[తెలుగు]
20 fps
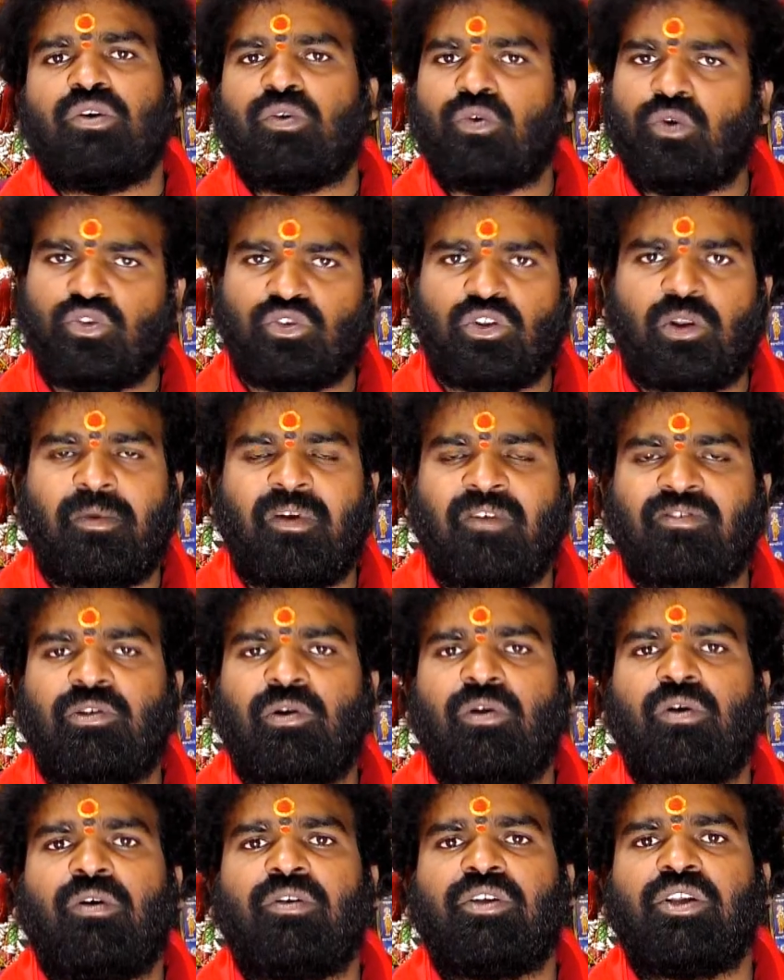రోజుల
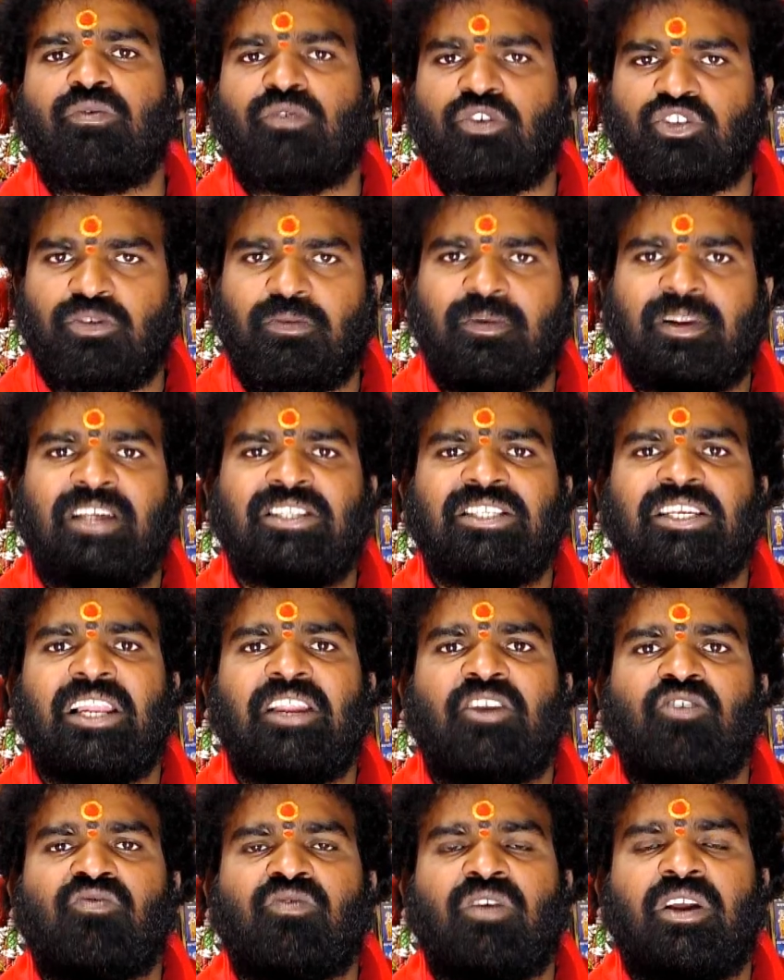వ్యవధిలో ఈ వృషభ రాశి
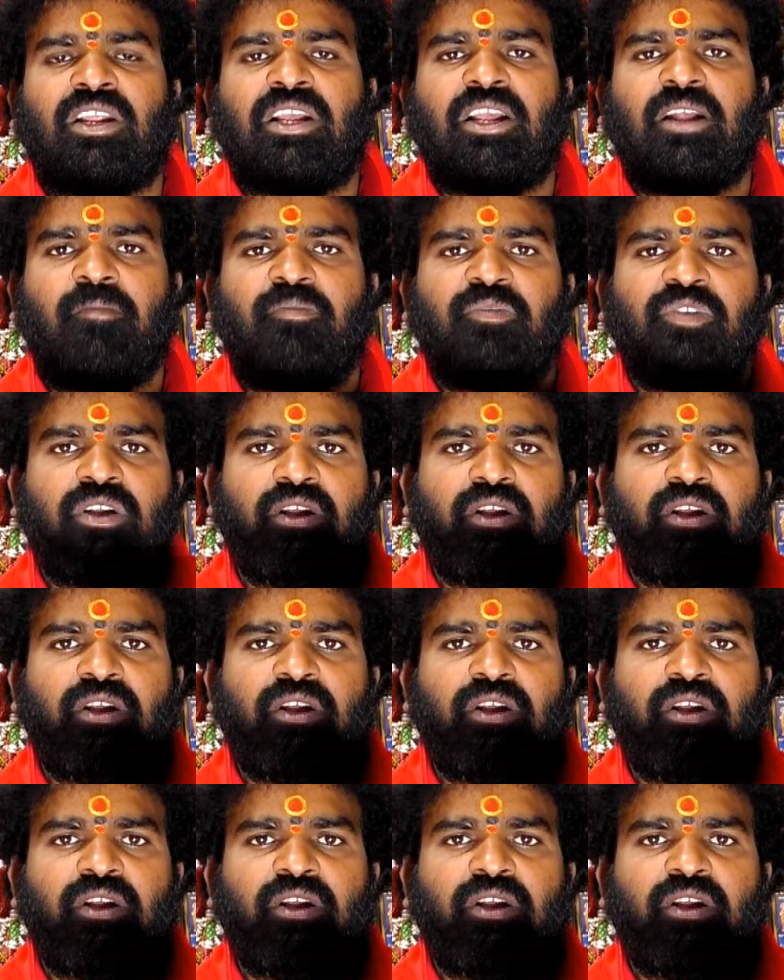కలిగిన వారికి